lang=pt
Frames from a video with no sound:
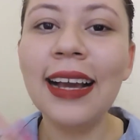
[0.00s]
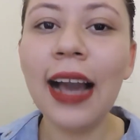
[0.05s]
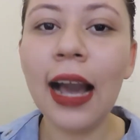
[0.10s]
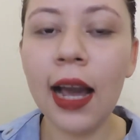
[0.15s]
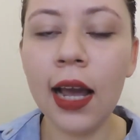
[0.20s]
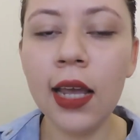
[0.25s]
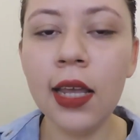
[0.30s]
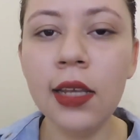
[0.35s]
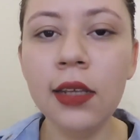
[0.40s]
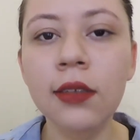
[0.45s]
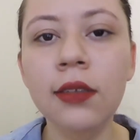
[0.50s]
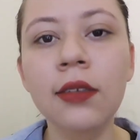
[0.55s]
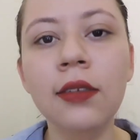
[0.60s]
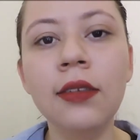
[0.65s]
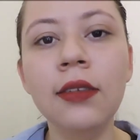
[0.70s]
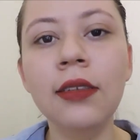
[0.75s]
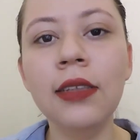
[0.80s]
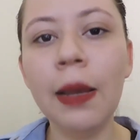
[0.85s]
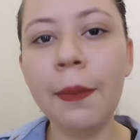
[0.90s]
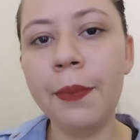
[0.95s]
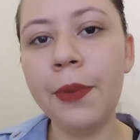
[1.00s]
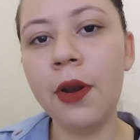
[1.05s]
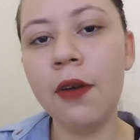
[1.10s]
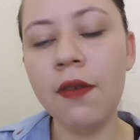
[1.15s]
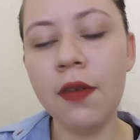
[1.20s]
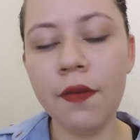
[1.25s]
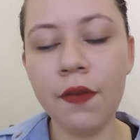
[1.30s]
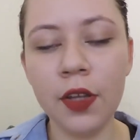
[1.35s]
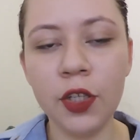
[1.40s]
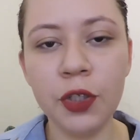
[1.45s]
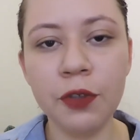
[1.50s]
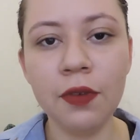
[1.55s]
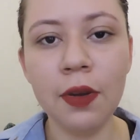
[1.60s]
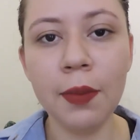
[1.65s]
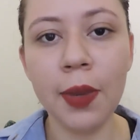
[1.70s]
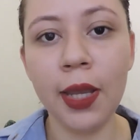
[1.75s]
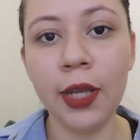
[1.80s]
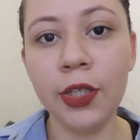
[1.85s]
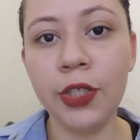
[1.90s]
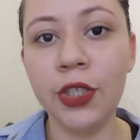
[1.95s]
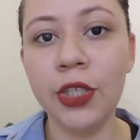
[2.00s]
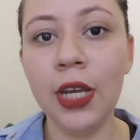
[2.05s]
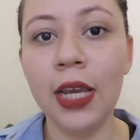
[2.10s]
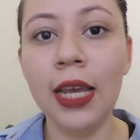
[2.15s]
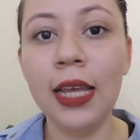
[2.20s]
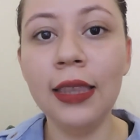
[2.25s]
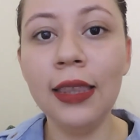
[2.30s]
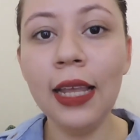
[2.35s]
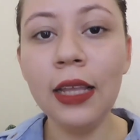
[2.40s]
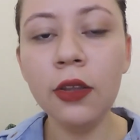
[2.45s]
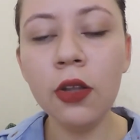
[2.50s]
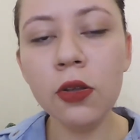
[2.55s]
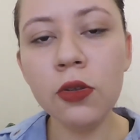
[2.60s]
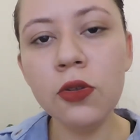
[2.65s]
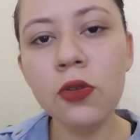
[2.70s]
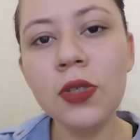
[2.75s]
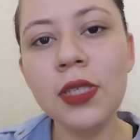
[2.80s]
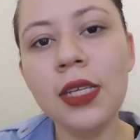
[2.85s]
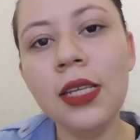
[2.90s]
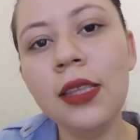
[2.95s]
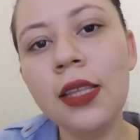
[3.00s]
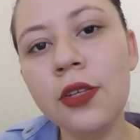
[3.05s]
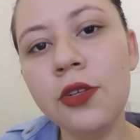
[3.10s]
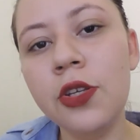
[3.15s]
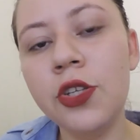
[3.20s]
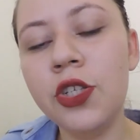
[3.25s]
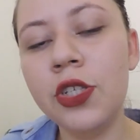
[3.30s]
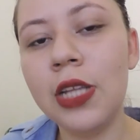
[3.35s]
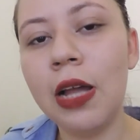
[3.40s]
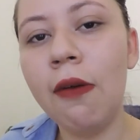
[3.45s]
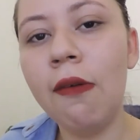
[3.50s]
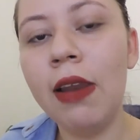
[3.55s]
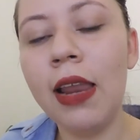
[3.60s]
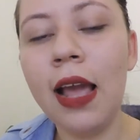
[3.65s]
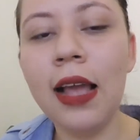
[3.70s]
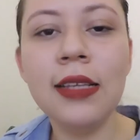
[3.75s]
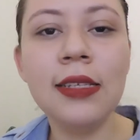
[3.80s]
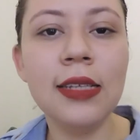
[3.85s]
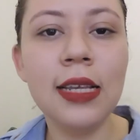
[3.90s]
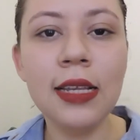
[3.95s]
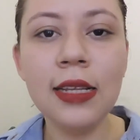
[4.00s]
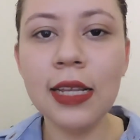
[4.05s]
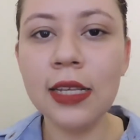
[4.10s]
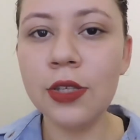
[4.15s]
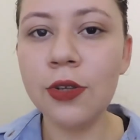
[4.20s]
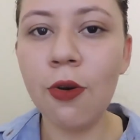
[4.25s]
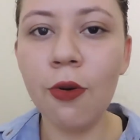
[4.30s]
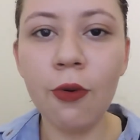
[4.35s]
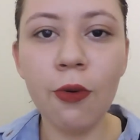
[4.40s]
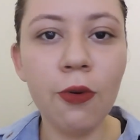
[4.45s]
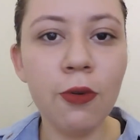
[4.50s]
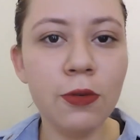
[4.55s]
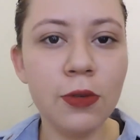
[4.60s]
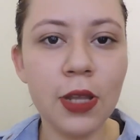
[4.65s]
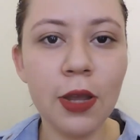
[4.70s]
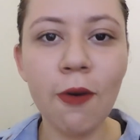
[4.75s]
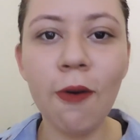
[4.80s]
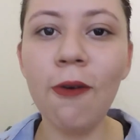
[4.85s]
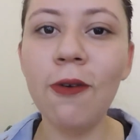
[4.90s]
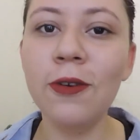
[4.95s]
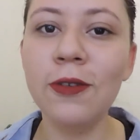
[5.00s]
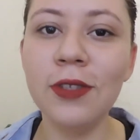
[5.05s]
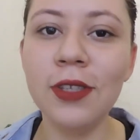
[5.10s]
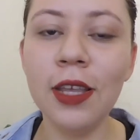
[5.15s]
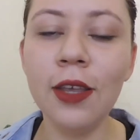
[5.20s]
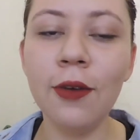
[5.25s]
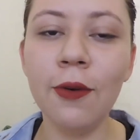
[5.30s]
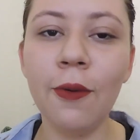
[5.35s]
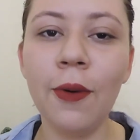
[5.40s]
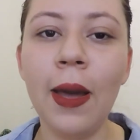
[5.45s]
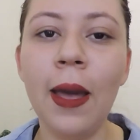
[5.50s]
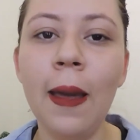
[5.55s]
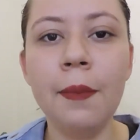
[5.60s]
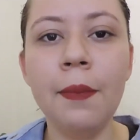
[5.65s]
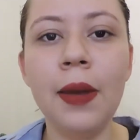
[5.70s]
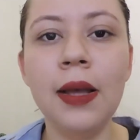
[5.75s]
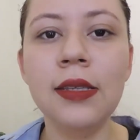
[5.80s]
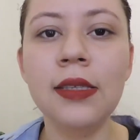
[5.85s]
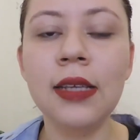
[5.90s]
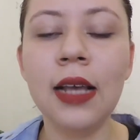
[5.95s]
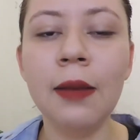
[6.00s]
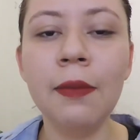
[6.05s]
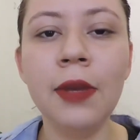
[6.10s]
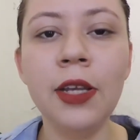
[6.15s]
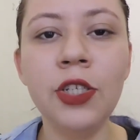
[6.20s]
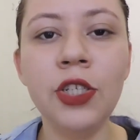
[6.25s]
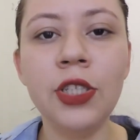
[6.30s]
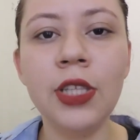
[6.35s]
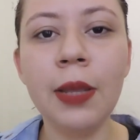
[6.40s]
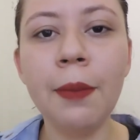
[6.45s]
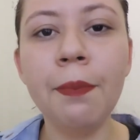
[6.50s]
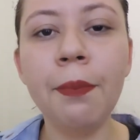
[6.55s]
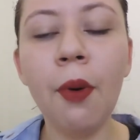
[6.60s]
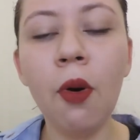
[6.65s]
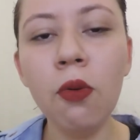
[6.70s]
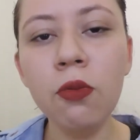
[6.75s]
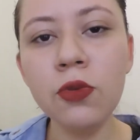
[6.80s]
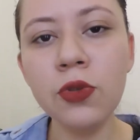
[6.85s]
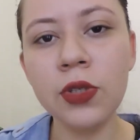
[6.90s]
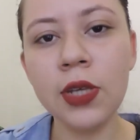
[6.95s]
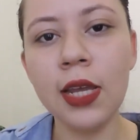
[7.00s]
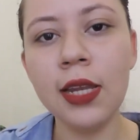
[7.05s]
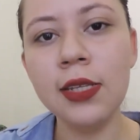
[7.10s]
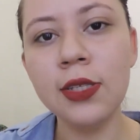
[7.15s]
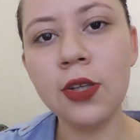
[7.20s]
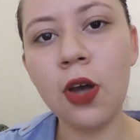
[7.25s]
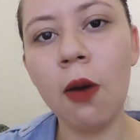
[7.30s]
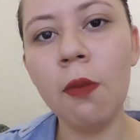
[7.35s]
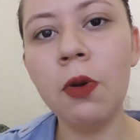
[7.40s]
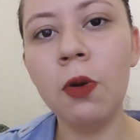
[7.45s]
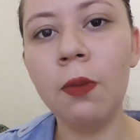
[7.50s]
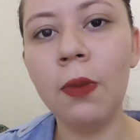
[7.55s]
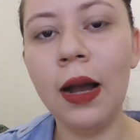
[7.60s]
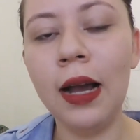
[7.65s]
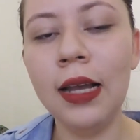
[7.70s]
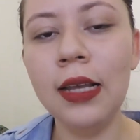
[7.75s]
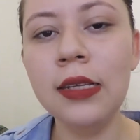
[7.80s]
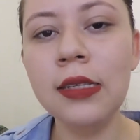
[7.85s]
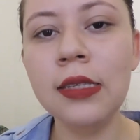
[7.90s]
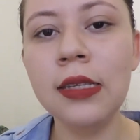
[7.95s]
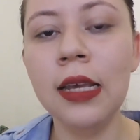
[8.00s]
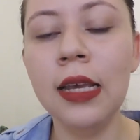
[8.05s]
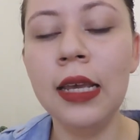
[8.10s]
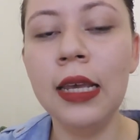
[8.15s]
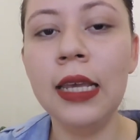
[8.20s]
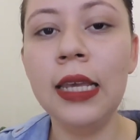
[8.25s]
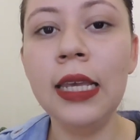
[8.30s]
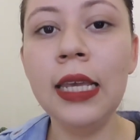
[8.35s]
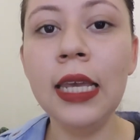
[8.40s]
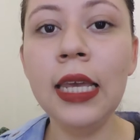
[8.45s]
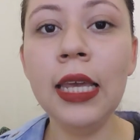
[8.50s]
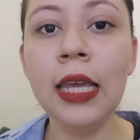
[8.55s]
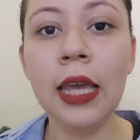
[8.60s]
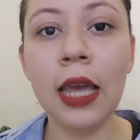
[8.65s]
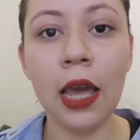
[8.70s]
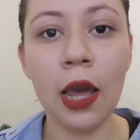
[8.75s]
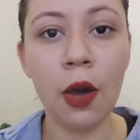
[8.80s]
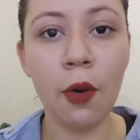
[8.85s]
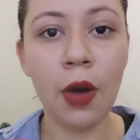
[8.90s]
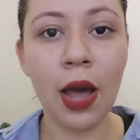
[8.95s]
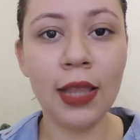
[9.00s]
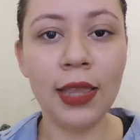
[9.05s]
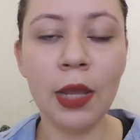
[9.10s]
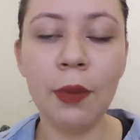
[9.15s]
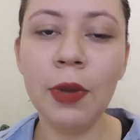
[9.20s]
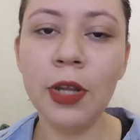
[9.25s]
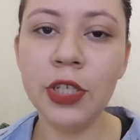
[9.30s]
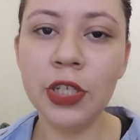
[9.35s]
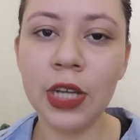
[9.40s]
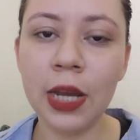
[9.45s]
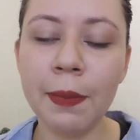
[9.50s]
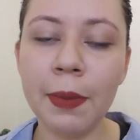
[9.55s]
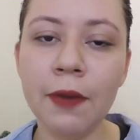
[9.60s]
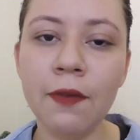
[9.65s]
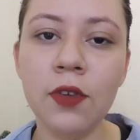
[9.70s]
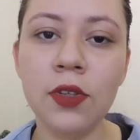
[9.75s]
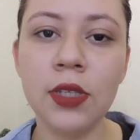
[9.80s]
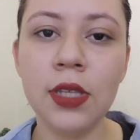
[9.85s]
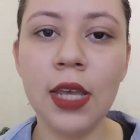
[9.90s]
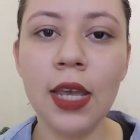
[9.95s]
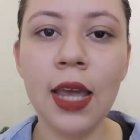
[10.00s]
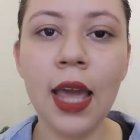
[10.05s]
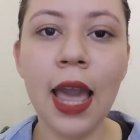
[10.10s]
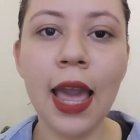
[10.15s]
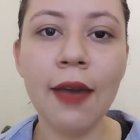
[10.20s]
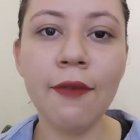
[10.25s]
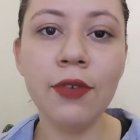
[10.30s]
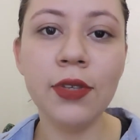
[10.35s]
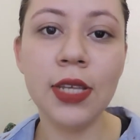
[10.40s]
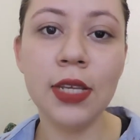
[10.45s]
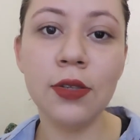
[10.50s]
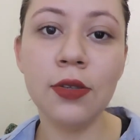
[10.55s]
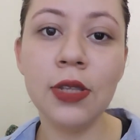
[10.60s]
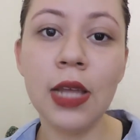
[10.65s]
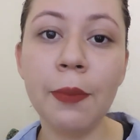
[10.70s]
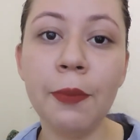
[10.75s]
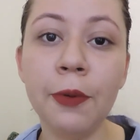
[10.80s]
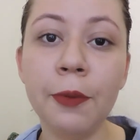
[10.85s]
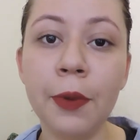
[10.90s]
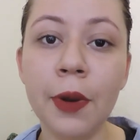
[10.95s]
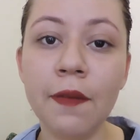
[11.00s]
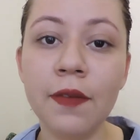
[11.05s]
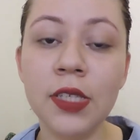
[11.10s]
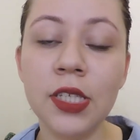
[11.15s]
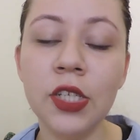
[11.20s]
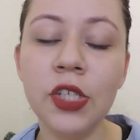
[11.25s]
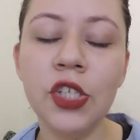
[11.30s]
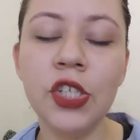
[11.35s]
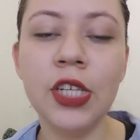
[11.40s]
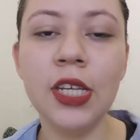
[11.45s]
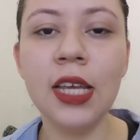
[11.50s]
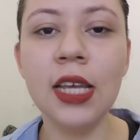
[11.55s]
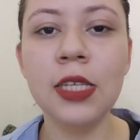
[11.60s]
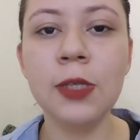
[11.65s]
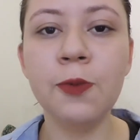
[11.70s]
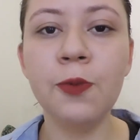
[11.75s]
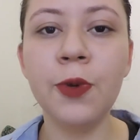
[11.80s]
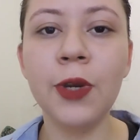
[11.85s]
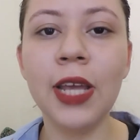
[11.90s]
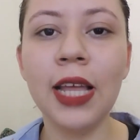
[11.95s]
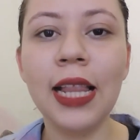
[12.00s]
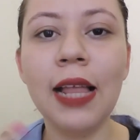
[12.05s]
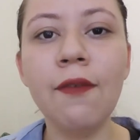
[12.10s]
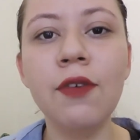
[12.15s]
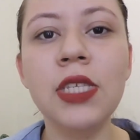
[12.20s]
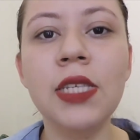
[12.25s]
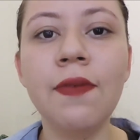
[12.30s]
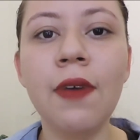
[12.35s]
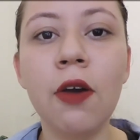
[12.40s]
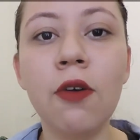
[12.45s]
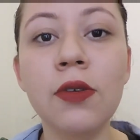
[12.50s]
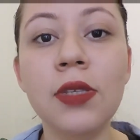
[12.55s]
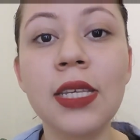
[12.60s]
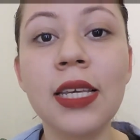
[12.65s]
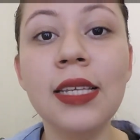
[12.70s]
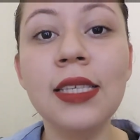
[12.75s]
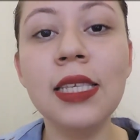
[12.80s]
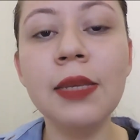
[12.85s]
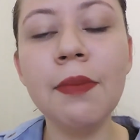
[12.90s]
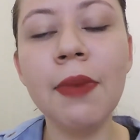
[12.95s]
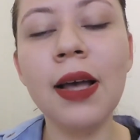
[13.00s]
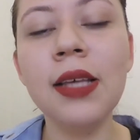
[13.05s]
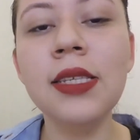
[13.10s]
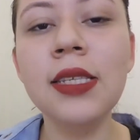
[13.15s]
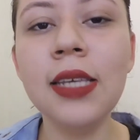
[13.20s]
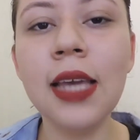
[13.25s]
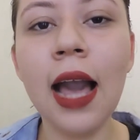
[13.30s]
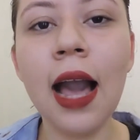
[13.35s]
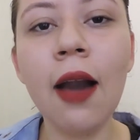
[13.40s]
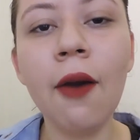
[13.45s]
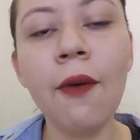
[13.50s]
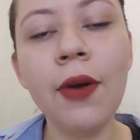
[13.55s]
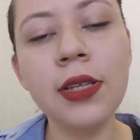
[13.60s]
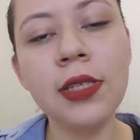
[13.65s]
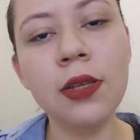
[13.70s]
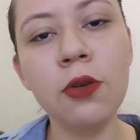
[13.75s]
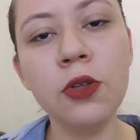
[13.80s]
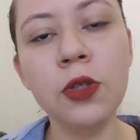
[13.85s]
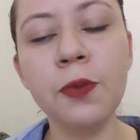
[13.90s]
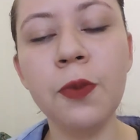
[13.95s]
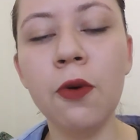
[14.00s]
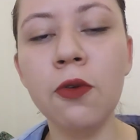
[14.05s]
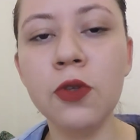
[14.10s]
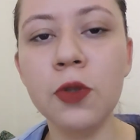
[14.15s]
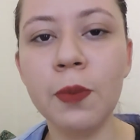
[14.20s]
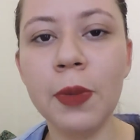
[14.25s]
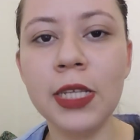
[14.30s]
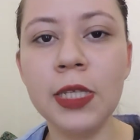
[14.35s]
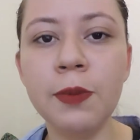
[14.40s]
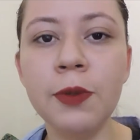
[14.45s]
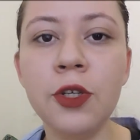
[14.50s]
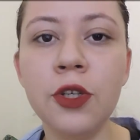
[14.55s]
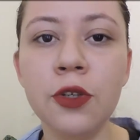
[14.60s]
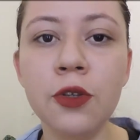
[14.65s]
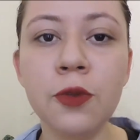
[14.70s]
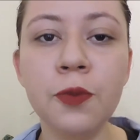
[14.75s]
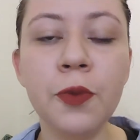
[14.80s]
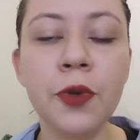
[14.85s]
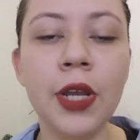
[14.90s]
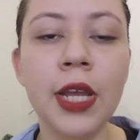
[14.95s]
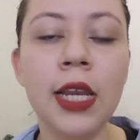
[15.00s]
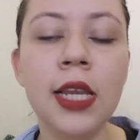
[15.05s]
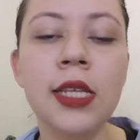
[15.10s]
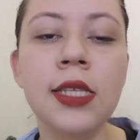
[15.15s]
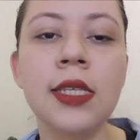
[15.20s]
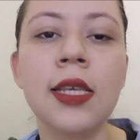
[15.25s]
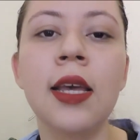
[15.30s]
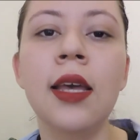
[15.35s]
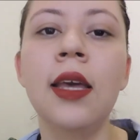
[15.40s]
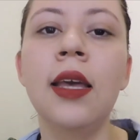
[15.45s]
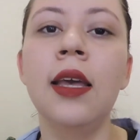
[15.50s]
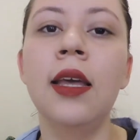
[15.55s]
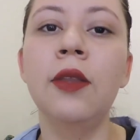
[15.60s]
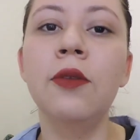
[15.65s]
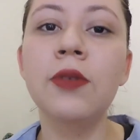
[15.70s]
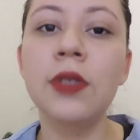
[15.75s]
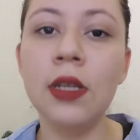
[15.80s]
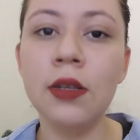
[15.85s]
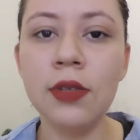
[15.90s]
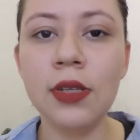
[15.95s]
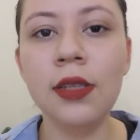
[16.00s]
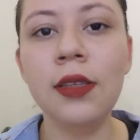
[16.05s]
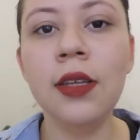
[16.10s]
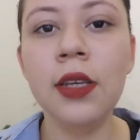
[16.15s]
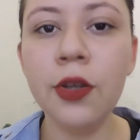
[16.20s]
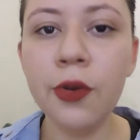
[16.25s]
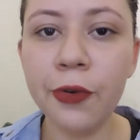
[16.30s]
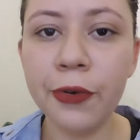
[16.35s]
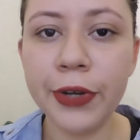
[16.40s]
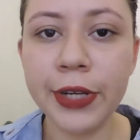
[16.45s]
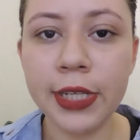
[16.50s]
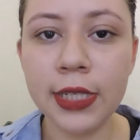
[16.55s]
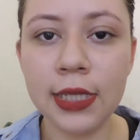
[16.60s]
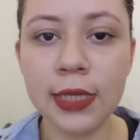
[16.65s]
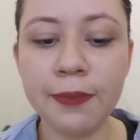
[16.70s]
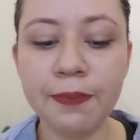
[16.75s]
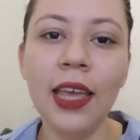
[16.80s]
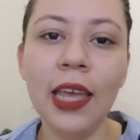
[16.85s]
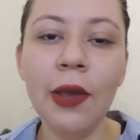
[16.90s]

caem na prova efetivamente. Nem todos os itens do edital, aliás, nem nesse concurso, nem concurso nenhum. Basicamente, tem pontos que eles cobram mais e até uma dica para você é você estudar por provas antigas, porque lá você vai conseguir se basear são os pontos mais pedidos por eles nos anos anteriores.